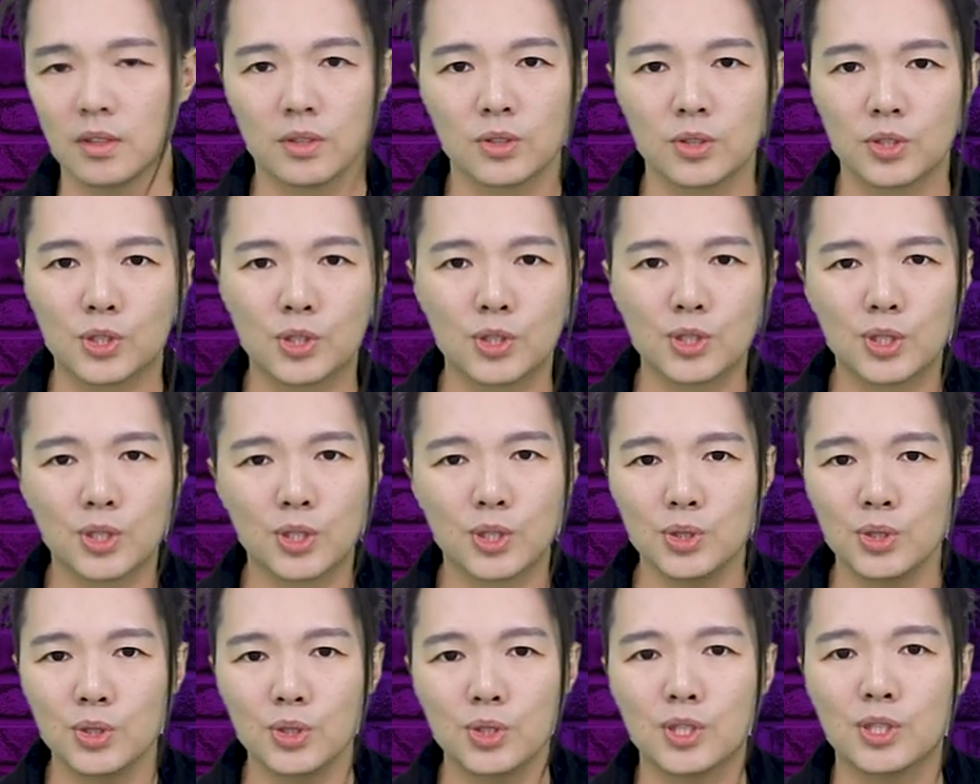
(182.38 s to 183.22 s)

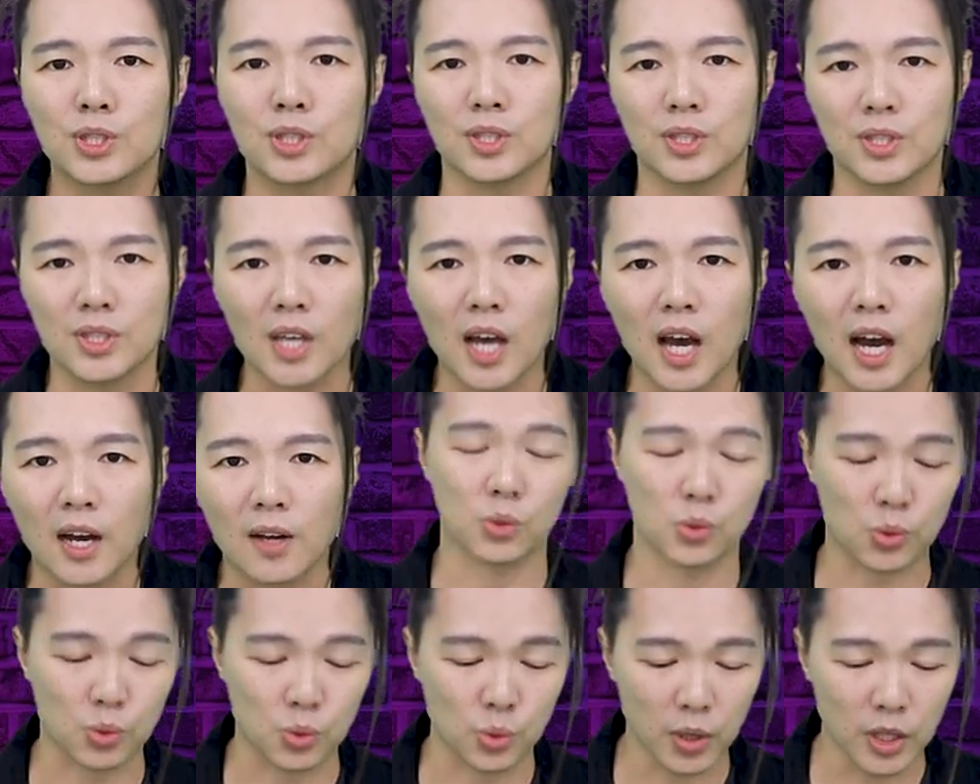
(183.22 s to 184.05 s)
诗词啊，
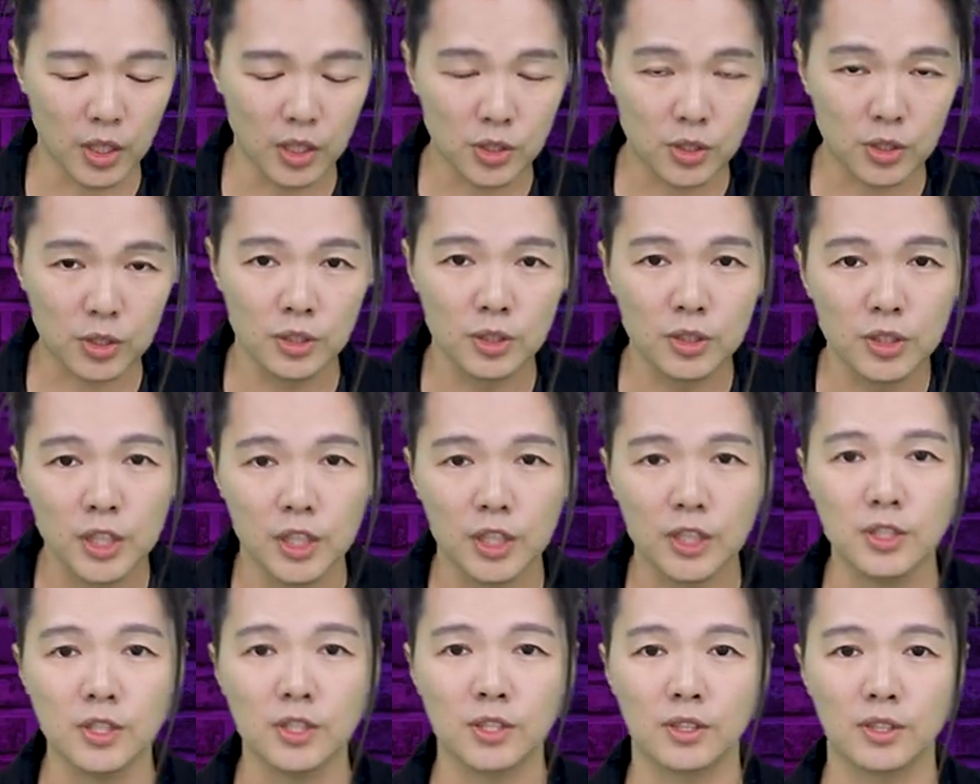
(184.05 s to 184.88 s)
随时
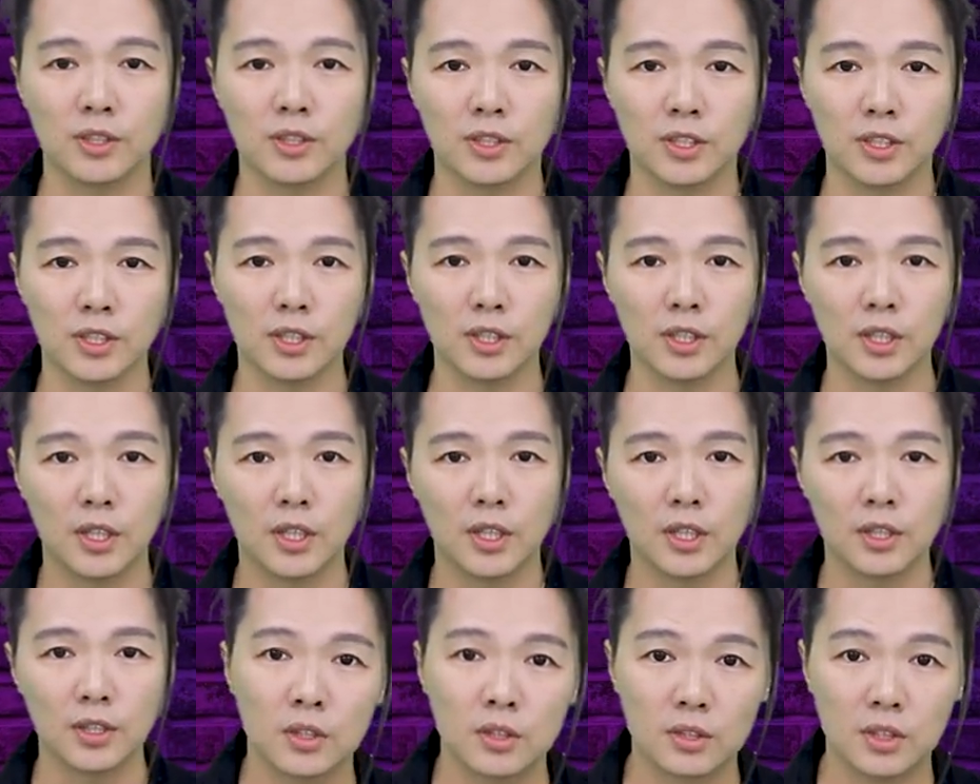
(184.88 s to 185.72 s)
提醒自己，
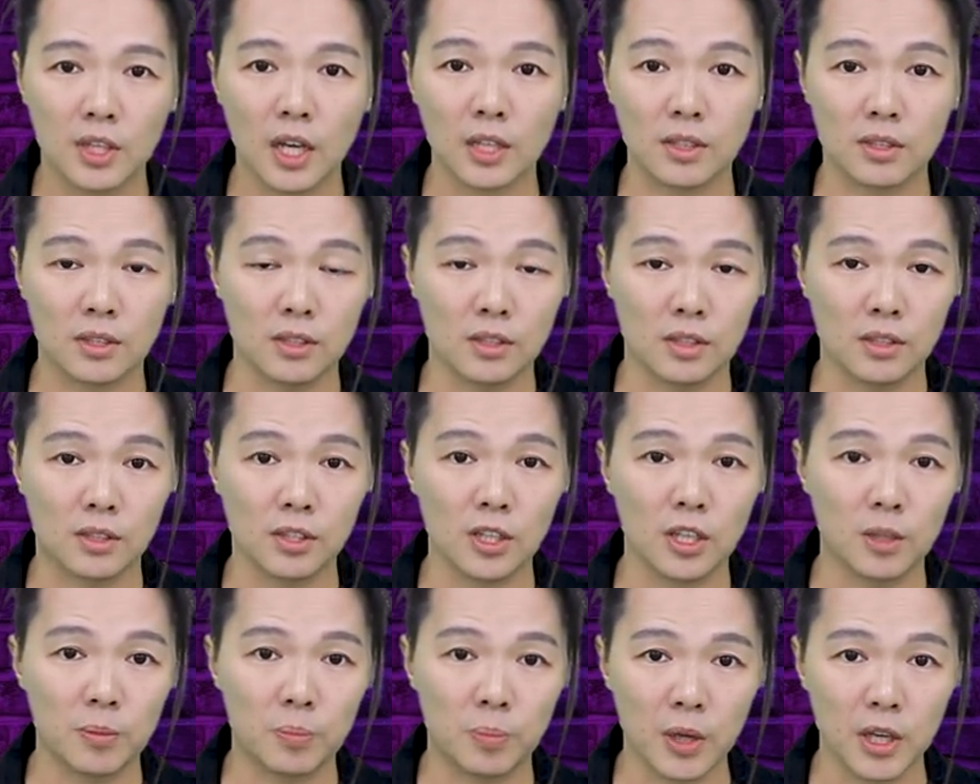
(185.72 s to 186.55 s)
这样子你
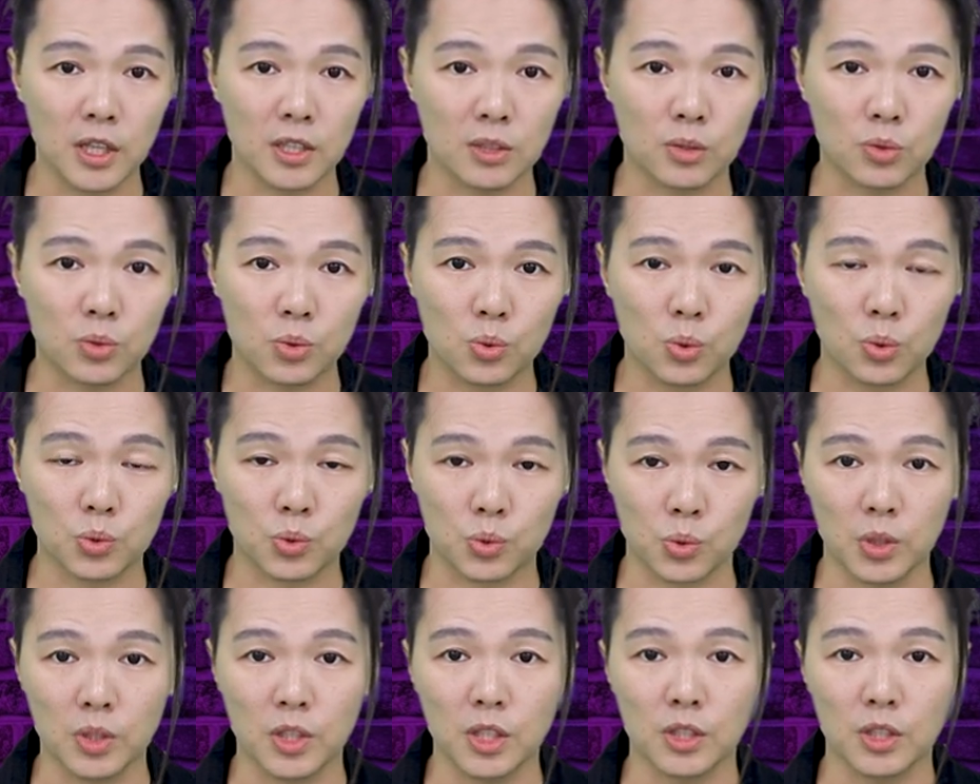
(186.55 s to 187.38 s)
这一辈子做
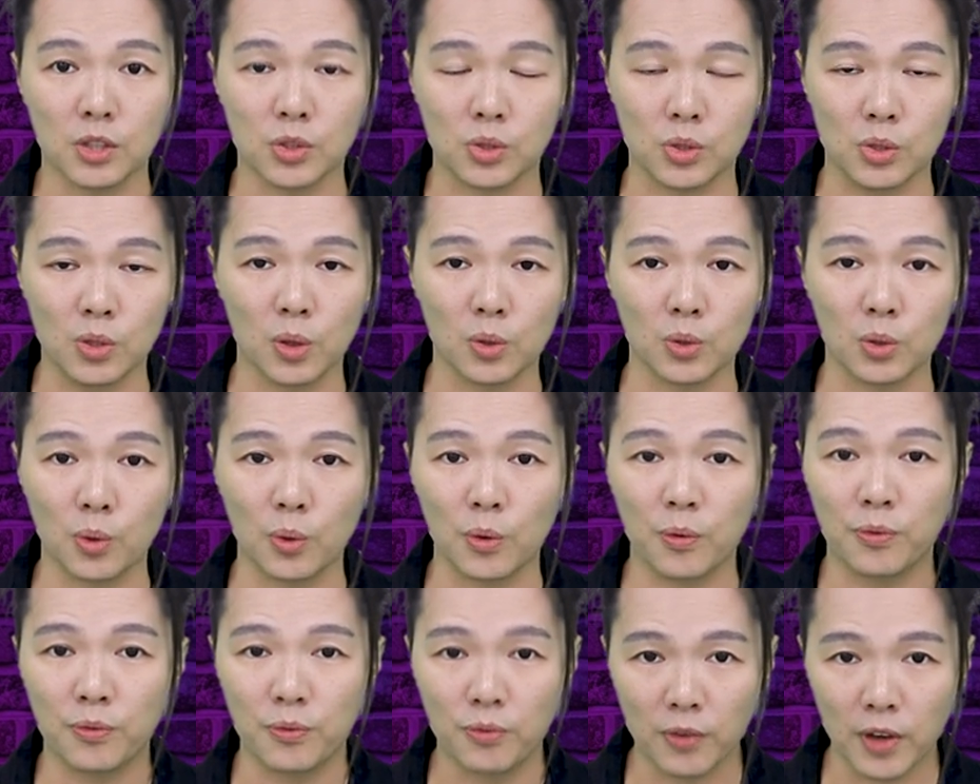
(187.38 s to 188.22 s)
决定的时候都
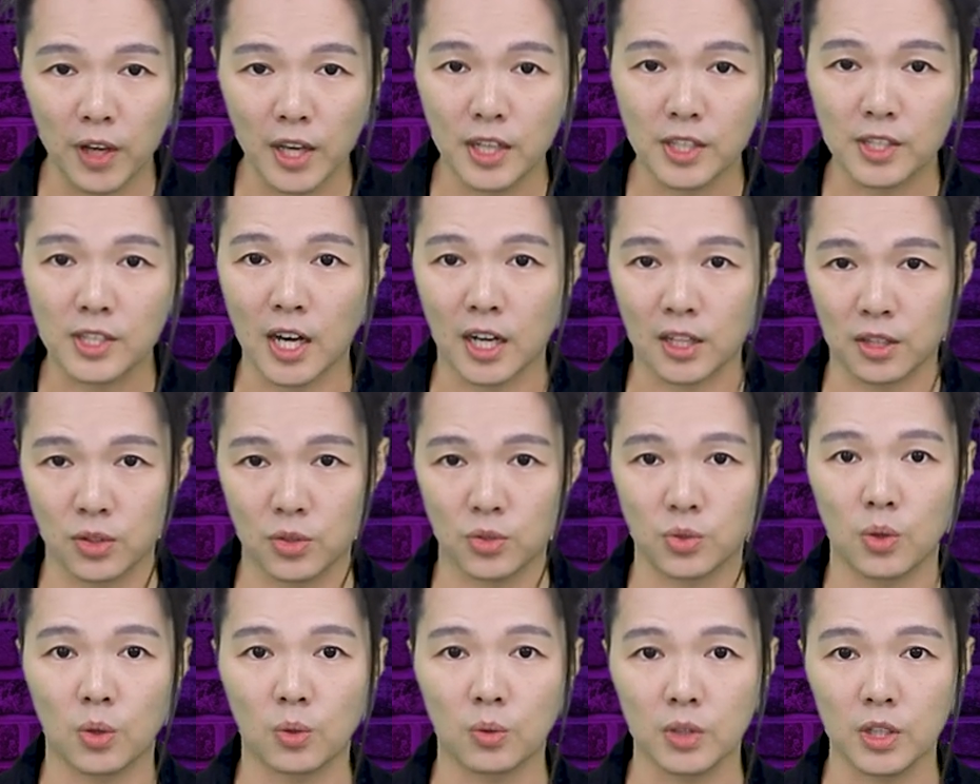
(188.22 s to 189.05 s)
会非常的
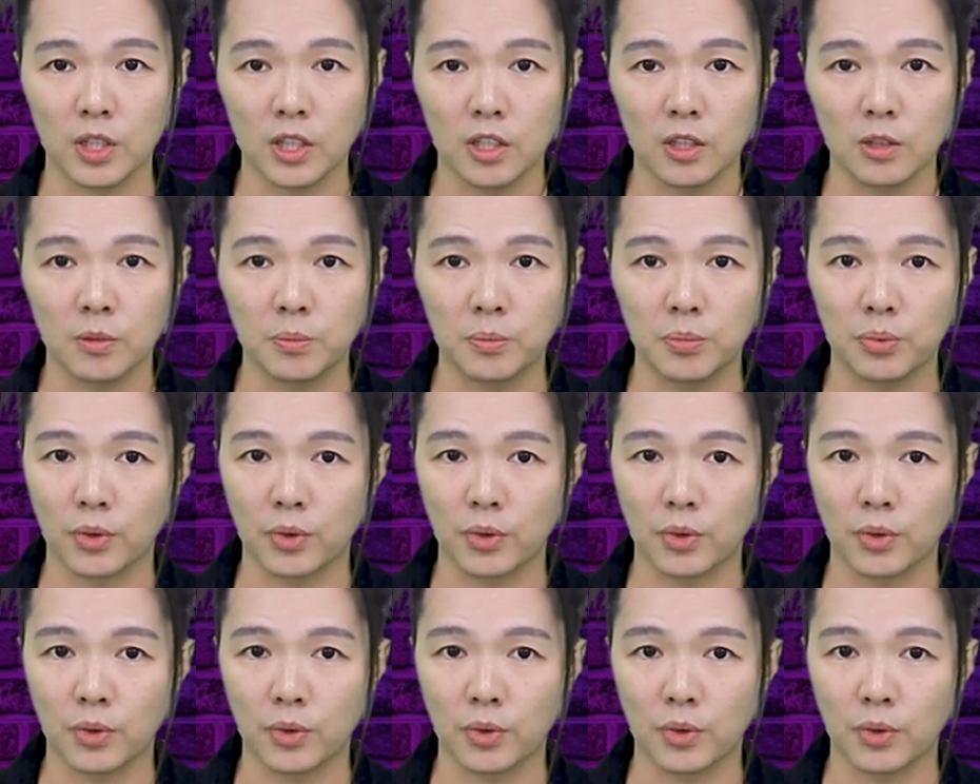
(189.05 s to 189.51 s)
容易。